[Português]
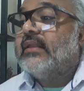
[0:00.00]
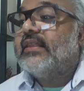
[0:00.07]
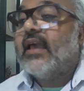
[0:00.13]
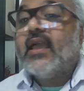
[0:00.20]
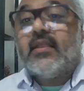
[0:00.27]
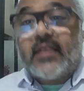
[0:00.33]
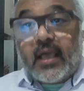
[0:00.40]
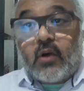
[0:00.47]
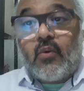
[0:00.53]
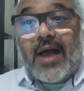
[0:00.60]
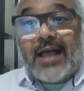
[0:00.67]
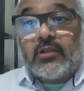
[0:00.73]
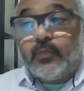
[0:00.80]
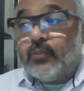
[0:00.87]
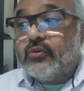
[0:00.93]

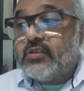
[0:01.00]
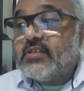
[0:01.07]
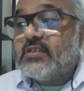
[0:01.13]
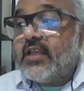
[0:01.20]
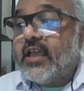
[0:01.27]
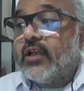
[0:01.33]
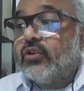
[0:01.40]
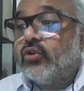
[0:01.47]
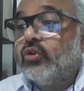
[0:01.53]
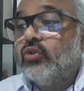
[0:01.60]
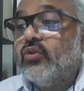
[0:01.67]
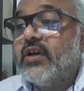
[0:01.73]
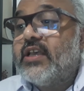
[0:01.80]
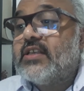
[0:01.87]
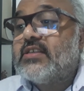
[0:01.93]
34%
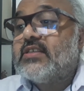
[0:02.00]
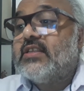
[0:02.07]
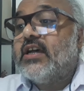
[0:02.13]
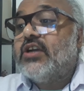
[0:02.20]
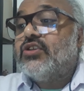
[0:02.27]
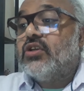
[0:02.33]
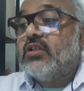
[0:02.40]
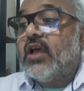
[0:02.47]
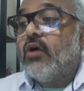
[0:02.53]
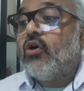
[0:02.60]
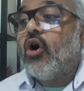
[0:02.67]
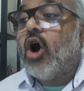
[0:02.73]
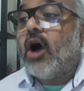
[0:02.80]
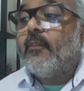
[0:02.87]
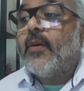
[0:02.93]
no restante da
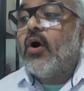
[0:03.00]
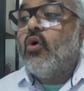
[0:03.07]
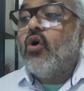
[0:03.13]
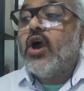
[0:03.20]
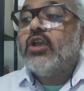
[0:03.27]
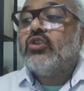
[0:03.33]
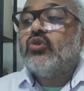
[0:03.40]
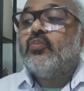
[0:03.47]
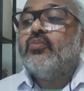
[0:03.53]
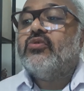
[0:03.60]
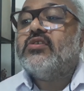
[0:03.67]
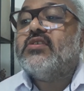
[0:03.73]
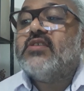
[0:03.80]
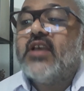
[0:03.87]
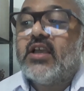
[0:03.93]
Europa,
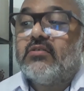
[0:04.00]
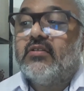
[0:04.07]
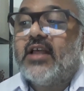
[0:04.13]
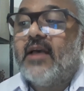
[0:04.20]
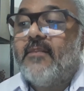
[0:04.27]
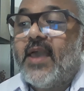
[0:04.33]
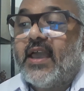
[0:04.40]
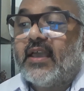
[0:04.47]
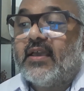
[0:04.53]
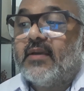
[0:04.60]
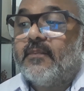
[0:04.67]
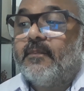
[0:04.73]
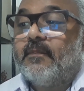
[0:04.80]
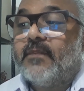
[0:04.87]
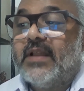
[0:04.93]
8% na
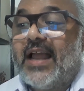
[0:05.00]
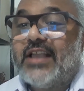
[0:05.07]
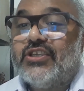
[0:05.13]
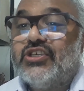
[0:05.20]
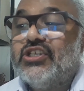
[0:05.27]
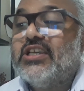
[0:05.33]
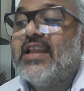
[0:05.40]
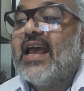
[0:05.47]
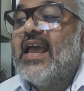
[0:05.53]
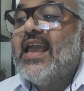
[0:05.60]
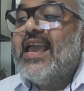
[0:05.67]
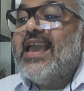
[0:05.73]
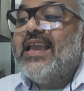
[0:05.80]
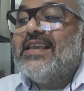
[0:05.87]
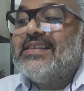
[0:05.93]
América Latina
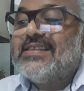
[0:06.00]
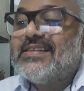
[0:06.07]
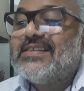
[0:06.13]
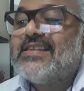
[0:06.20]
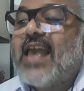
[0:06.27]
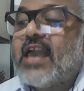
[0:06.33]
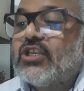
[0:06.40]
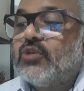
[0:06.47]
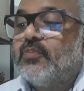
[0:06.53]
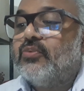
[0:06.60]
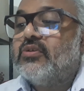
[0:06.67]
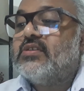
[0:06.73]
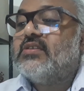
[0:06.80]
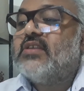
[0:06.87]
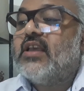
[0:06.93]
e
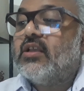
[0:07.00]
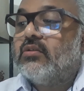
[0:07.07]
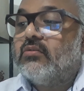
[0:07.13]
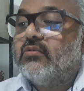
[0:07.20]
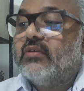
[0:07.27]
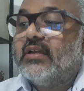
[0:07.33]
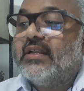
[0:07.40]
7%